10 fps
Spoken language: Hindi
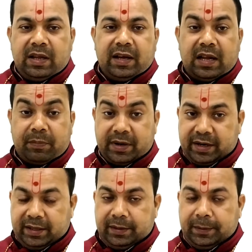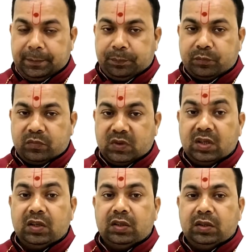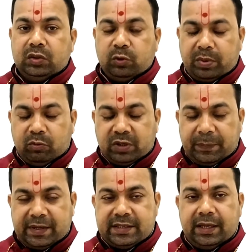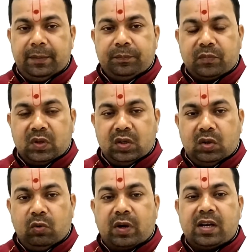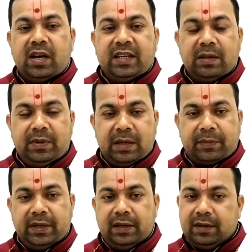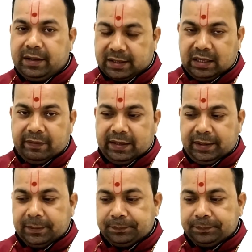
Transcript: अगर आप कर रहे थे तो प्रभु कृपा से वो कठिनाइयां भी आपकी निकलने वाली हैं